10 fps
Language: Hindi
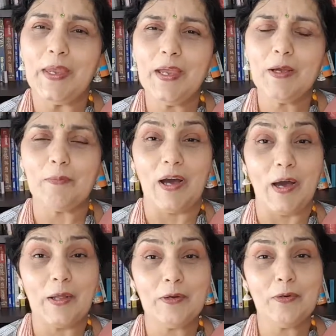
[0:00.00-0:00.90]
एक
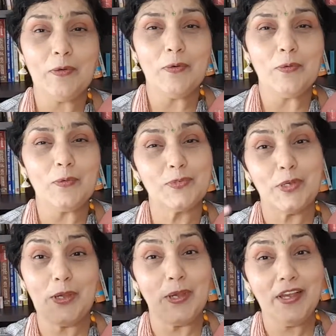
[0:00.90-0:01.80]
बार
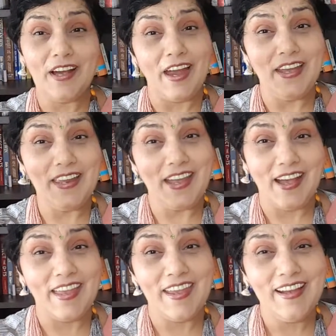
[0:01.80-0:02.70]
उसे एक
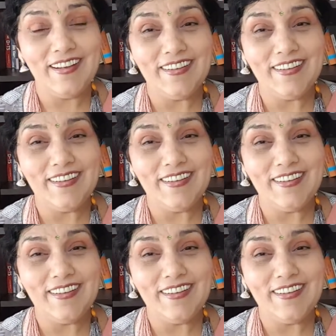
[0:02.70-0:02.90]
आइडिया आया